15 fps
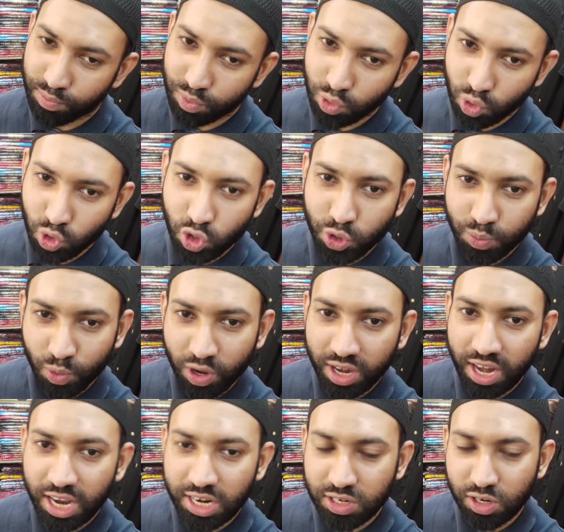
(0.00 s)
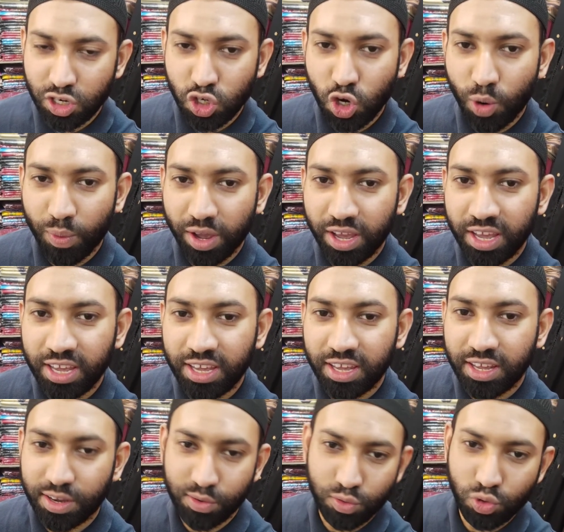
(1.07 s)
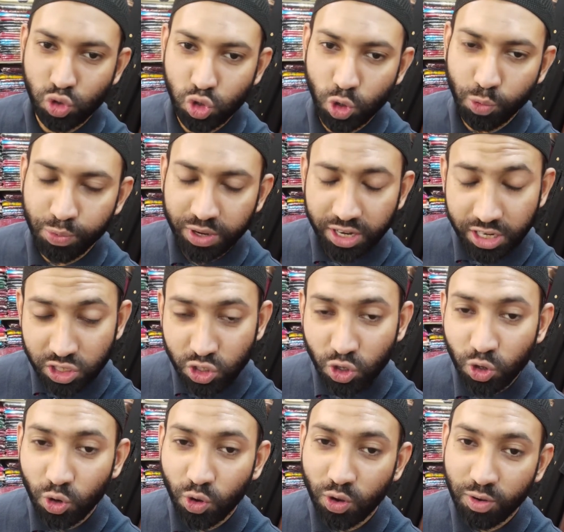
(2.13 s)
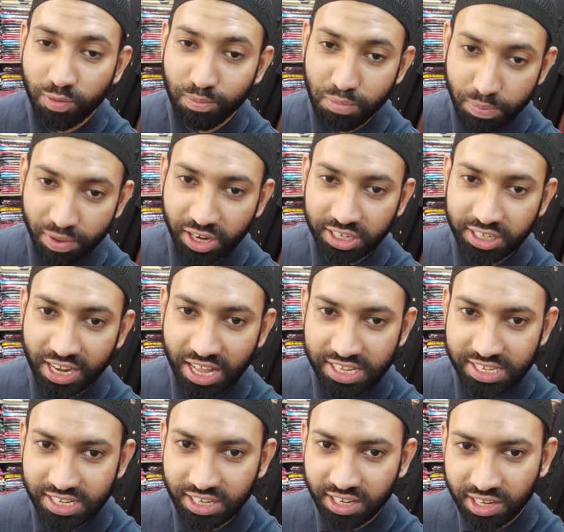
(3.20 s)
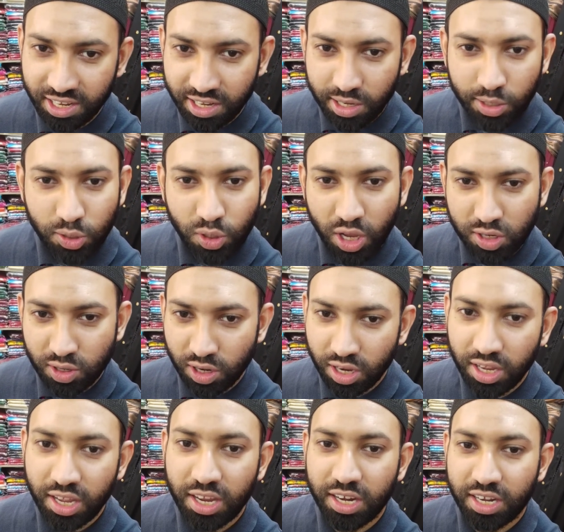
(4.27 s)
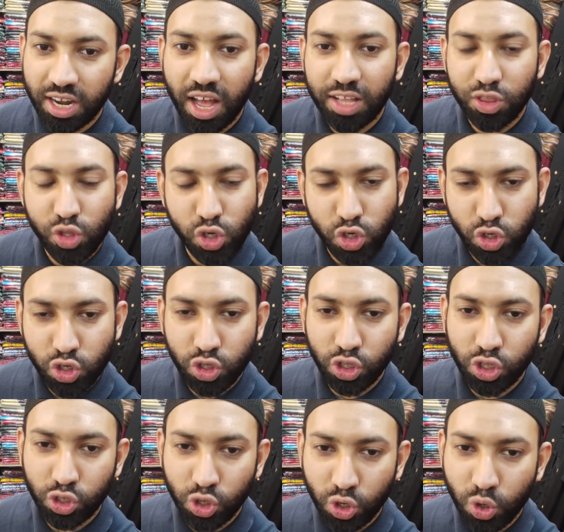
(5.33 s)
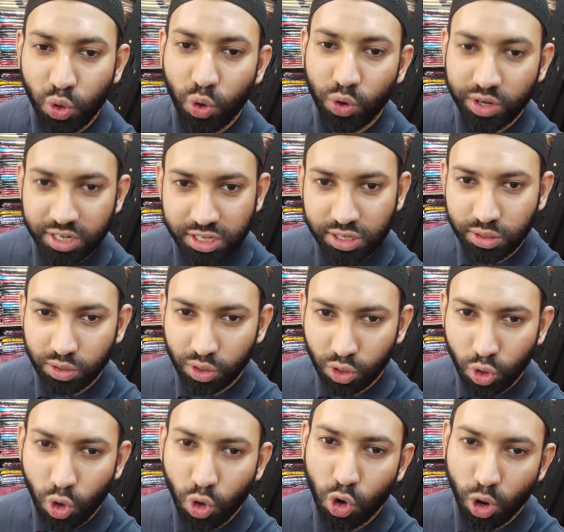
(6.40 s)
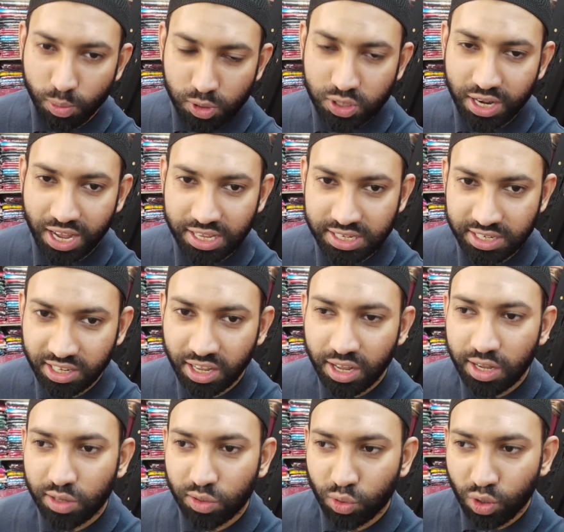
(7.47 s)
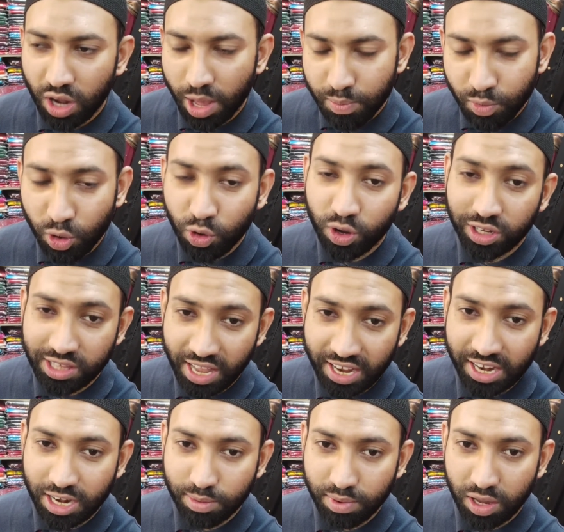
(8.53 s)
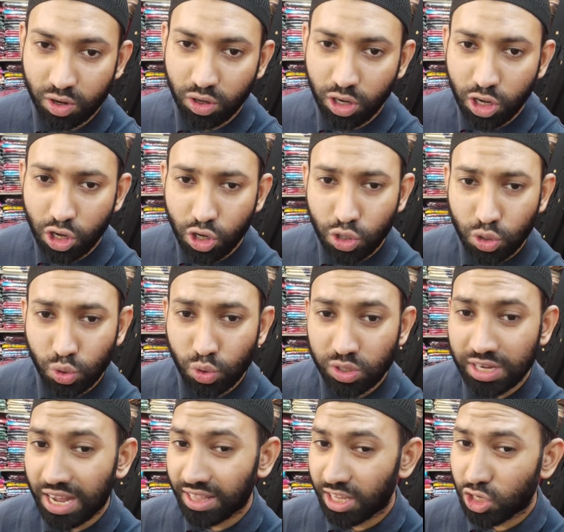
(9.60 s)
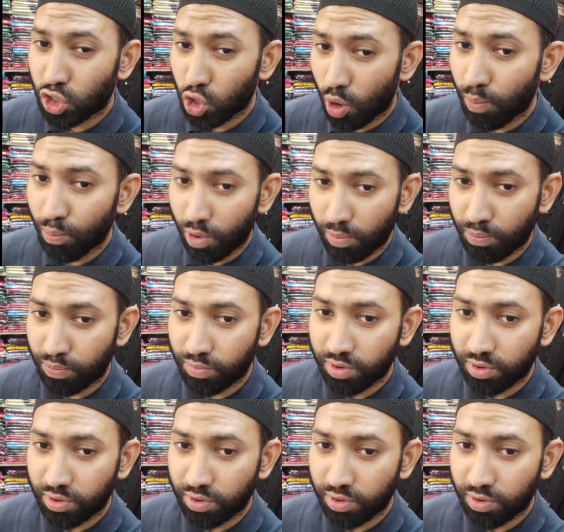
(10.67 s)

পুরুষ মহিলা আসলে সবাই একটু শপিং এর জন্য প্রিপারেশন আছে তো আসলে এটা আত্মীয় স্বজনদের জন্য হোক নিজের জন্য হোক অবশ্যই আছে তো আমি মনে করি থাকাটা ভালো তো যাদের সম্ভব